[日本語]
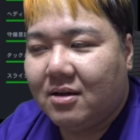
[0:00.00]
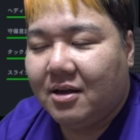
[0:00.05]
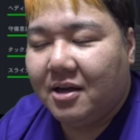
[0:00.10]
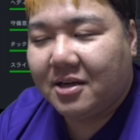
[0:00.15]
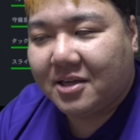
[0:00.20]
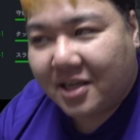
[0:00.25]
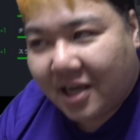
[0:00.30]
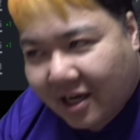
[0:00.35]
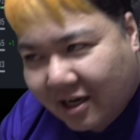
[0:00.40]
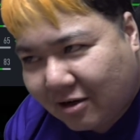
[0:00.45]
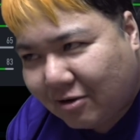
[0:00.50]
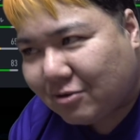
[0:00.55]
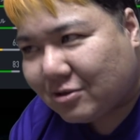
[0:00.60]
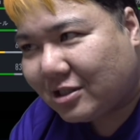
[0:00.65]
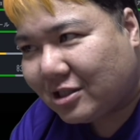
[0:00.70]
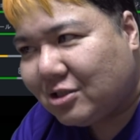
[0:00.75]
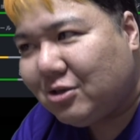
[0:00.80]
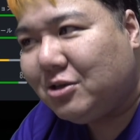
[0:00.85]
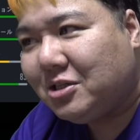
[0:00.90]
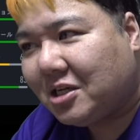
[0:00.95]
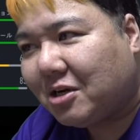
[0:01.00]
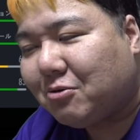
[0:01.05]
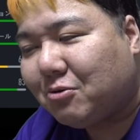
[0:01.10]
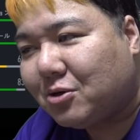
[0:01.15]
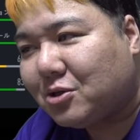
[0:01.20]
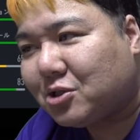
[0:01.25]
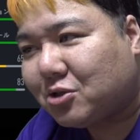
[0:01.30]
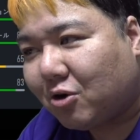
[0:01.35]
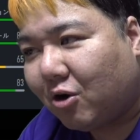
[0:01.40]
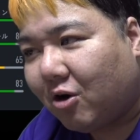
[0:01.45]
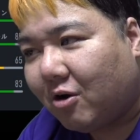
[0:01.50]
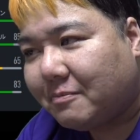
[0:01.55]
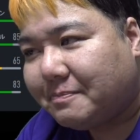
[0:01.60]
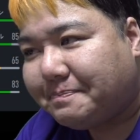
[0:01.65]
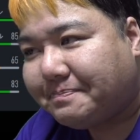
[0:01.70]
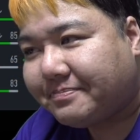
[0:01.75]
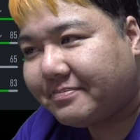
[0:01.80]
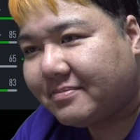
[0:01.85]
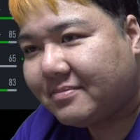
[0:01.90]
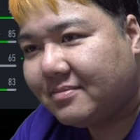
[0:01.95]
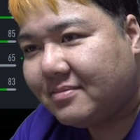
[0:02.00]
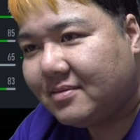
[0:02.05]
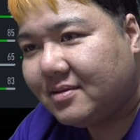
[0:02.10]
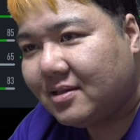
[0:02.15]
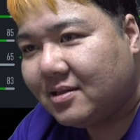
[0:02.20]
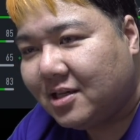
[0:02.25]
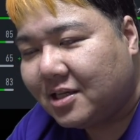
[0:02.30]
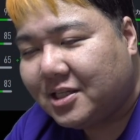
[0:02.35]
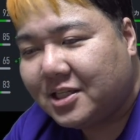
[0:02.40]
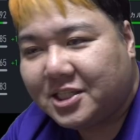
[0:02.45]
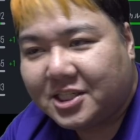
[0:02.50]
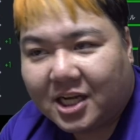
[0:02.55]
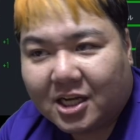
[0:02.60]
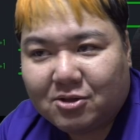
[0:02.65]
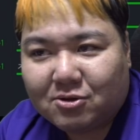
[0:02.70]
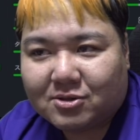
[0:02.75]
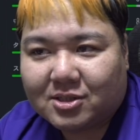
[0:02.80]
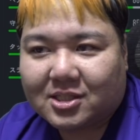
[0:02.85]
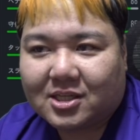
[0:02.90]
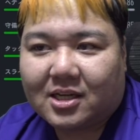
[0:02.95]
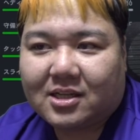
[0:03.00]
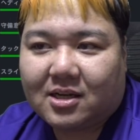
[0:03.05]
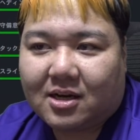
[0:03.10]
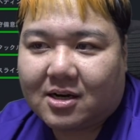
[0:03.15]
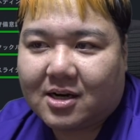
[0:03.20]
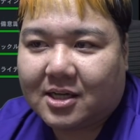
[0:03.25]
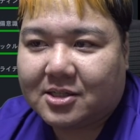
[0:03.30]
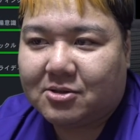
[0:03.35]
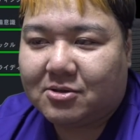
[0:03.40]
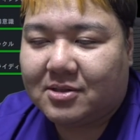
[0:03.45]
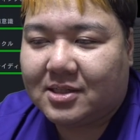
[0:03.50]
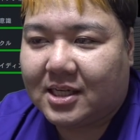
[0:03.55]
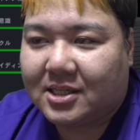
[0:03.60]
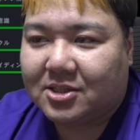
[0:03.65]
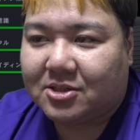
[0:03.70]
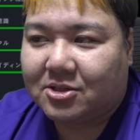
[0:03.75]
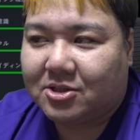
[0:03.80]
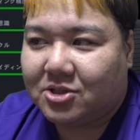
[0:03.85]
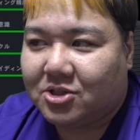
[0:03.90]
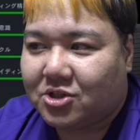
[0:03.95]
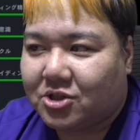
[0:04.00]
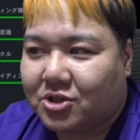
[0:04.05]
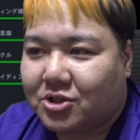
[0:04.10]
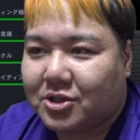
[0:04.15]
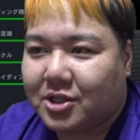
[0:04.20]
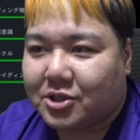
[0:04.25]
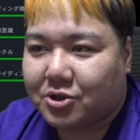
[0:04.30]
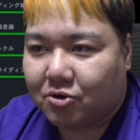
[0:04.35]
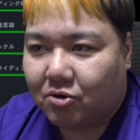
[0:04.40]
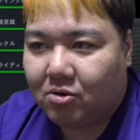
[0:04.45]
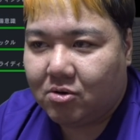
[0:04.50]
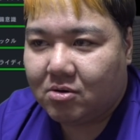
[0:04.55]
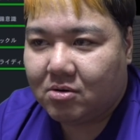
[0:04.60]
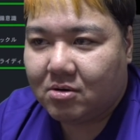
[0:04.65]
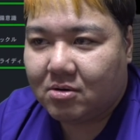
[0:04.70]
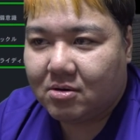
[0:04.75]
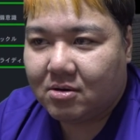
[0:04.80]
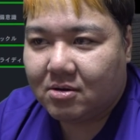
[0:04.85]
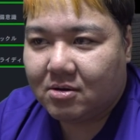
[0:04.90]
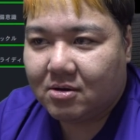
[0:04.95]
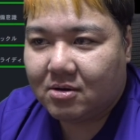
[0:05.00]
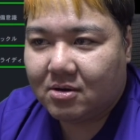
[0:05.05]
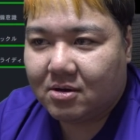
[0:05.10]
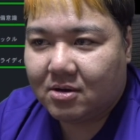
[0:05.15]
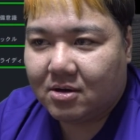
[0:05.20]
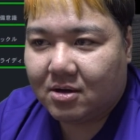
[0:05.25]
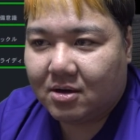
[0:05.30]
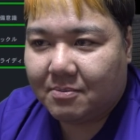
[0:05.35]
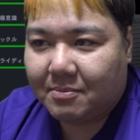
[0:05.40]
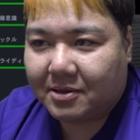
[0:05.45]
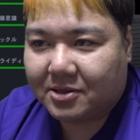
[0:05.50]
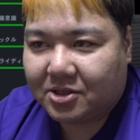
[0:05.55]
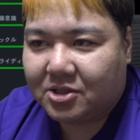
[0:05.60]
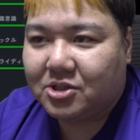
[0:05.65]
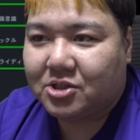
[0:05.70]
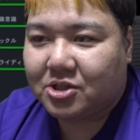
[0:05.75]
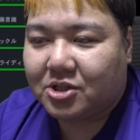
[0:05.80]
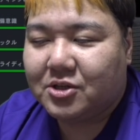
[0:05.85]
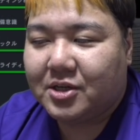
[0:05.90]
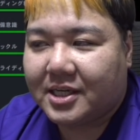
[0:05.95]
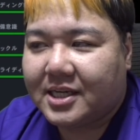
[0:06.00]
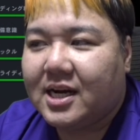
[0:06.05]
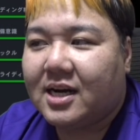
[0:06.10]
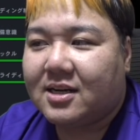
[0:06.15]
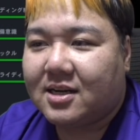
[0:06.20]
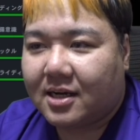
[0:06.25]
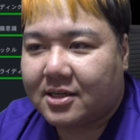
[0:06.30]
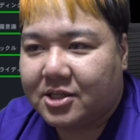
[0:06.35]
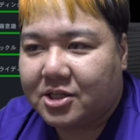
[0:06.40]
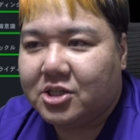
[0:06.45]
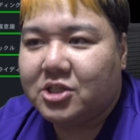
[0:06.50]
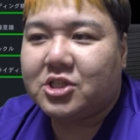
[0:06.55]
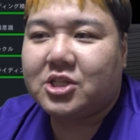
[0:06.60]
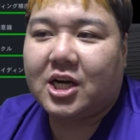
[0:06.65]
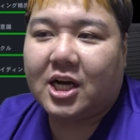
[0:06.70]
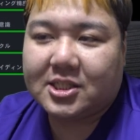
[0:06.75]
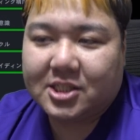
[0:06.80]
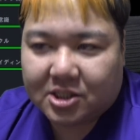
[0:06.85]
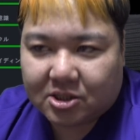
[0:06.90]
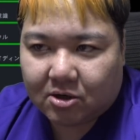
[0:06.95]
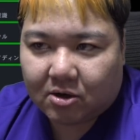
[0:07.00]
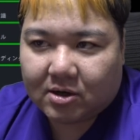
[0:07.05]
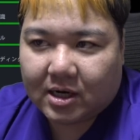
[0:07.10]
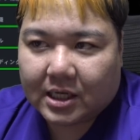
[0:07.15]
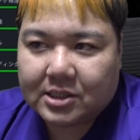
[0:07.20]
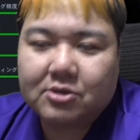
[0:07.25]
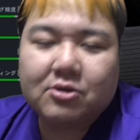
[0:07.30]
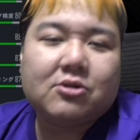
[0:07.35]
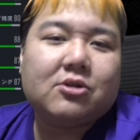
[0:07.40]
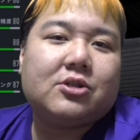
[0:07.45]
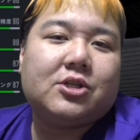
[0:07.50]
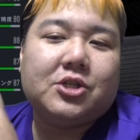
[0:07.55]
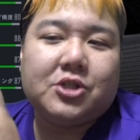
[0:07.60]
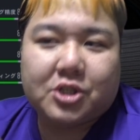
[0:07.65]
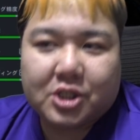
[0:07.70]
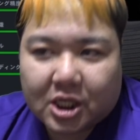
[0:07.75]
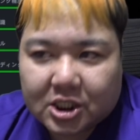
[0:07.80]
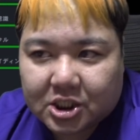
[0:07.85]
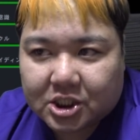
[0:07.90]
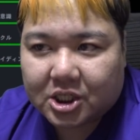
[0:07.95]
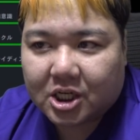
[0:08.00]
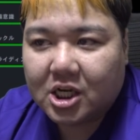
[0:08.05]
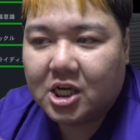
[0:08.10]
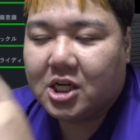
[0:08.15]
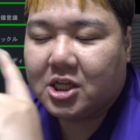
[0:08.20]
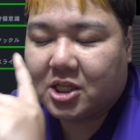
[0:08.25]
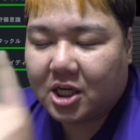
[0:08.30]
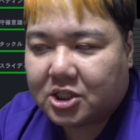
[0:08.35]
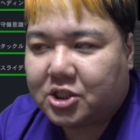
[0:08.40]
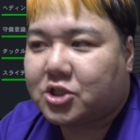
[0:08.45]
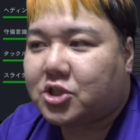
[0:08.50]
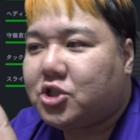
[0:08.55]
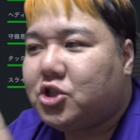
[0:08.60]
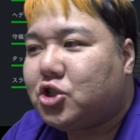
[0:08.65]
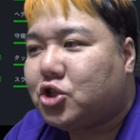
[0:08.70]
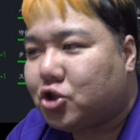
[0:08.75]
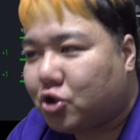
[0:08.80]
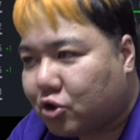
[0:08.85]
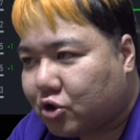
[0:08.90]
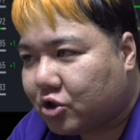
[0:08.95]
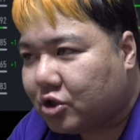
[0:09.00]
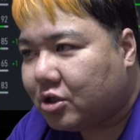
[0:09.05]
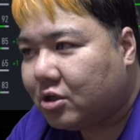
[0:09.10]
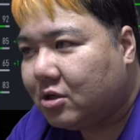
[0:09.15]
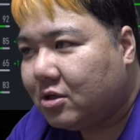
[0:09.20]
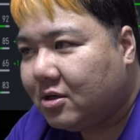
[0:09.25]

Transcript: い？結構強いんじゃないこの人。だってシャドウつけたら加速ダッシュ99でしょ。まあ、99いかんか。98と加速98、ダッシュ96。